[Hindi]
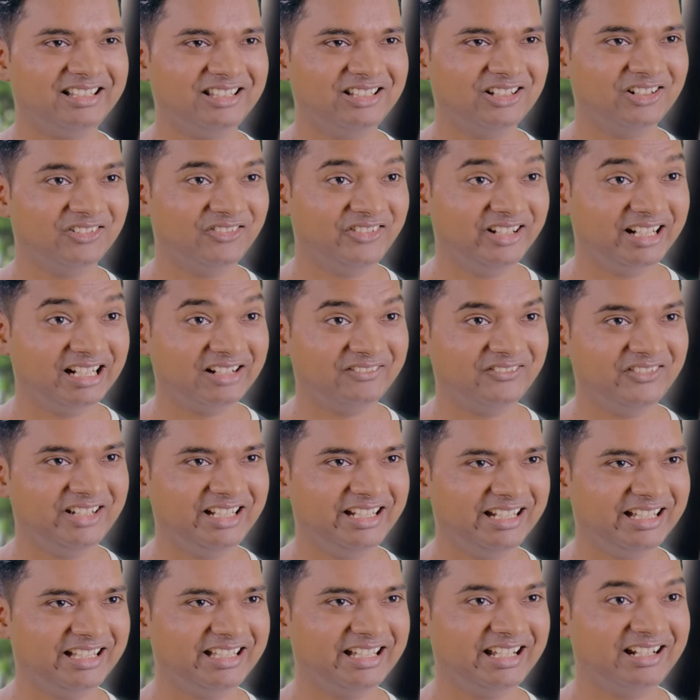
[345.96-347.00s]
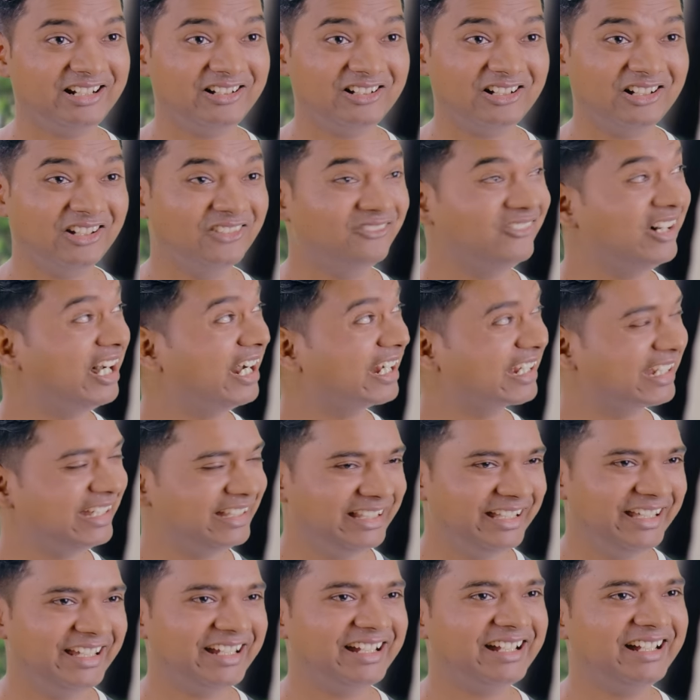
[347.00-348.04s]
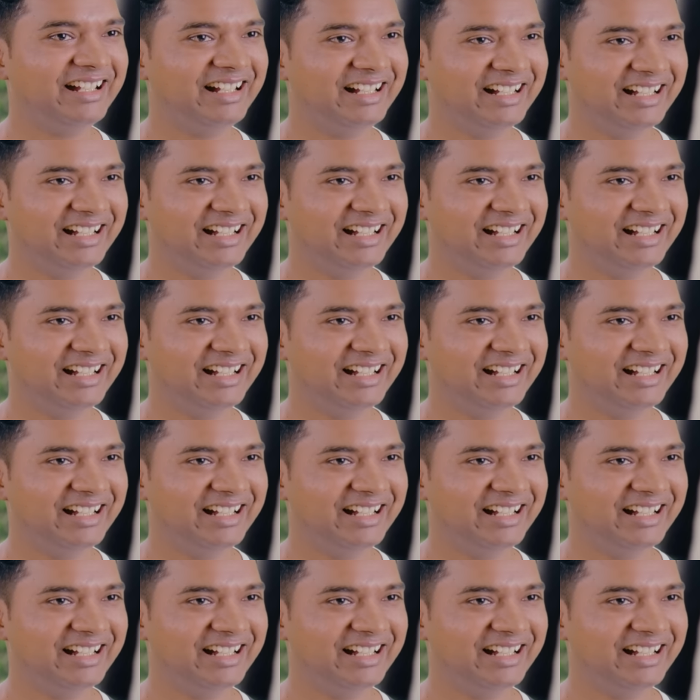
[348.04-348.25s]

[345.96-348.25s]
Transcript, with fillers: तो फिर अपनी नज़र घुमा के देख